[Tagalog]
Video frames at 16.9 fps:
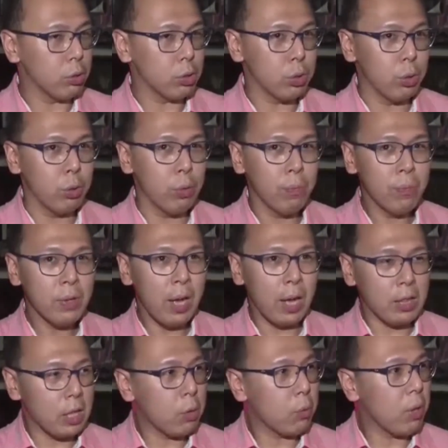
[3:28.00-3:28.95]
ito. So
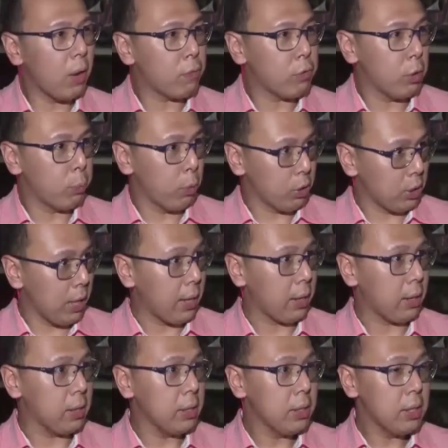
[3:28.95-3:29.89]
I think we have to
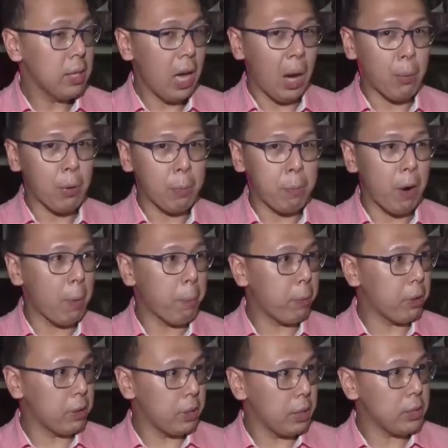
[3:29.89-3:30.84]
protect our
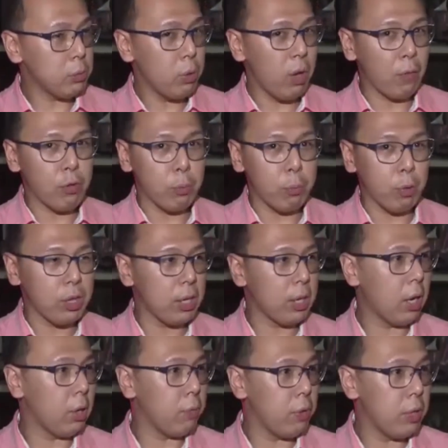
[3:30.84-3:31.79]
properties, we have to
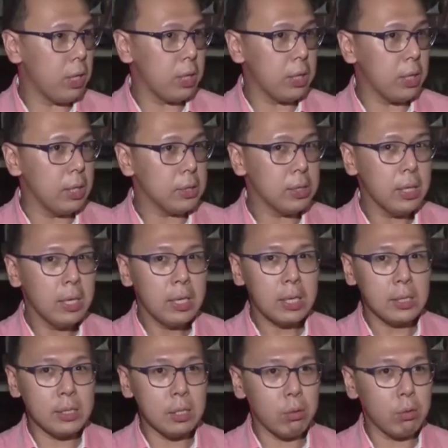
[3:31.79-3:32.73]
protect our vehicles
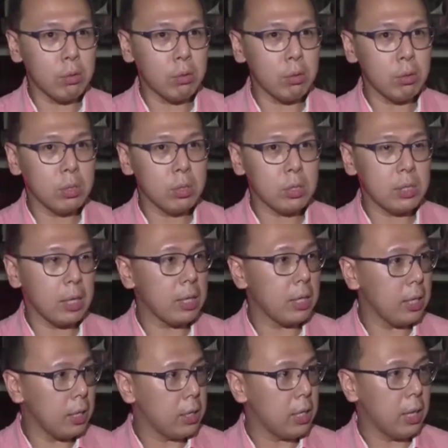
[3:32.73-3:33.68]
kasi kung sa
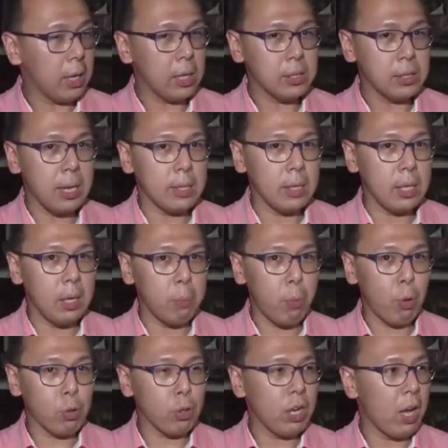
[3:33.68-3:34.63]
gilid ng kalsada
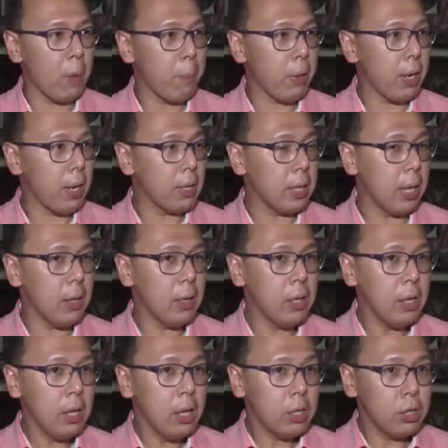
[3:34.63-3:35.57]
lang po ito nakaparada,
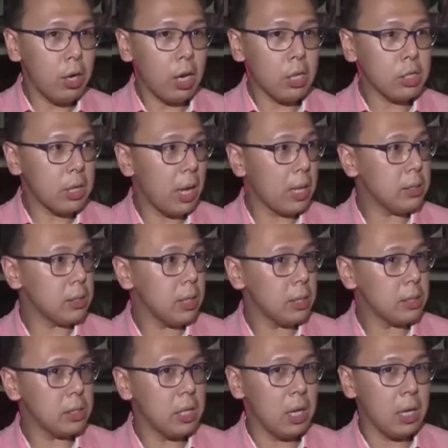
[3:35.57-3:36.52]
there are
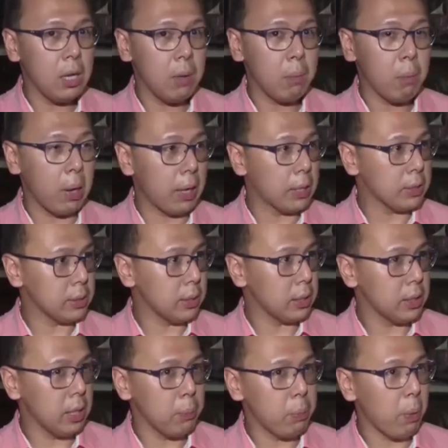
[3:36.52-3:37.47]
chances na
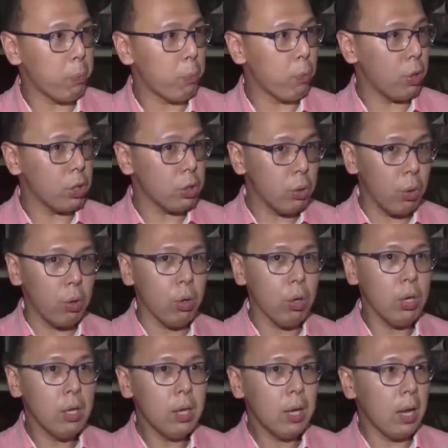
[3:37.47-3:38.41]
magasgasan pa po
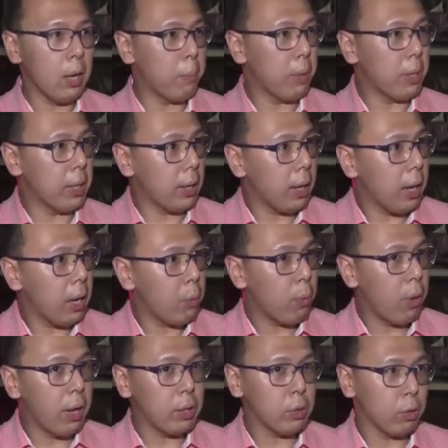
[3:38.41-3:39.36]
ito, uh,
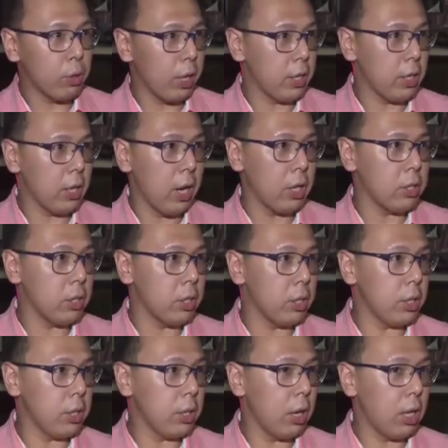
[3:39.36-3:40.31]
manakawan, or any
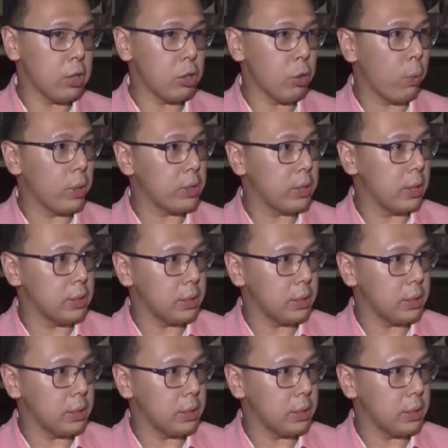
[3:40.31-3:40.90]
other untoward